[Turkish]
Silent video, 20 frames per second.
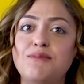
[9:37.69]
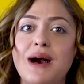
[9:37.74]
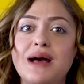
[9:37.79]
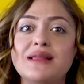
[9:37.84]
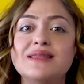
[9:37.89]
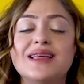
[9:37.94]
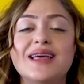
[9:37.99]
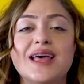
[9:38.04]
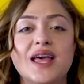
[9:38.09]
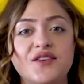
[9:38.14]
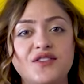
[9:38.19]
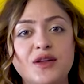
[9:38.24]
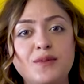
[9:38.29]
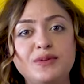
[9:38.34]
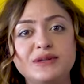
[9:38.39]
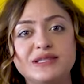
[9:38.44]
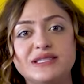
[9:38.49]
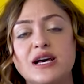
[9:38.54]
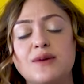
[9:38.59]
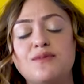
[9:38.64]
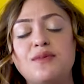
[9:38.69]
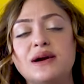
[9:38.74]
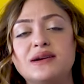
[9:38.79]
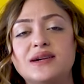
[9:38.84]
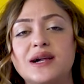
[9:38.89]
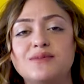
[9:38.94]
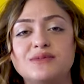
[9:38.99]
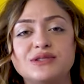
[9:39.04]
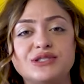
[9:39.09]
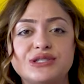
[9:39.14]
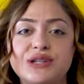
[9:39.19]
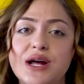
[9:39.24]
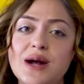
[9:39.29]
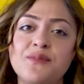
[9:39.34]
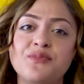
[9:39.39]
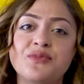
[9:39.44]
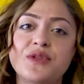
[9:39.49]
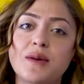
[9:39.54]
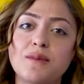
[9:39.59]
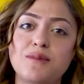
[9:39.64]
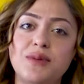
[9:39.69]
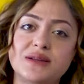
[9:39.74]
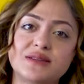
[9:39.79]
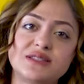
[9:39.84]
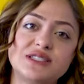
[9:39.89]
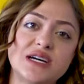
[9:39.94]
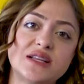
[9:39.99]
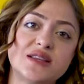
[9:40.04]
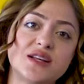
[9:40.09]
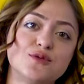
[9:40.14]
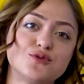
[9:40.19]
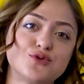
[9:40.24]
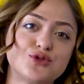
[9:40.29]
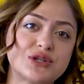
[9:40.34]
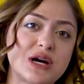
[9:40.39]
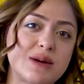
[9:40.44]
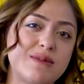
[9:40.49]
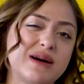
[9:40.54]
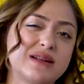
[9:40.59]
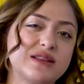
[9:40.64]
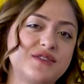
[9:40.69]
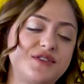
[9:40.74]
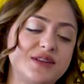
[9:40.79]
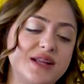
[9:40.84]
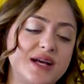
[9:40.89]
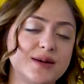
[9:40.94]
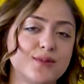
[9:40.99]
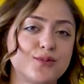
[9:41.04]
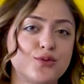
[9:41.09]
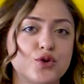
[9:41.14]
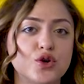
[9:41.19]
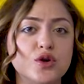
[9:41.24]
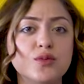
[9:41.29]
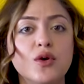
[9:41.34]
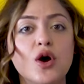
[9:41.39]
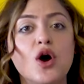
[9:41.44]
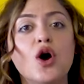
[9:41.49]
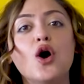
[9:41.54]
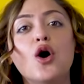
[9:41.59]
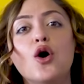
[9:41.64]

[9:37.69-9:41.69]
Ben de evde pizza yaparken mesela patlıcanlı havuç, kabaklı falan yapıyorum.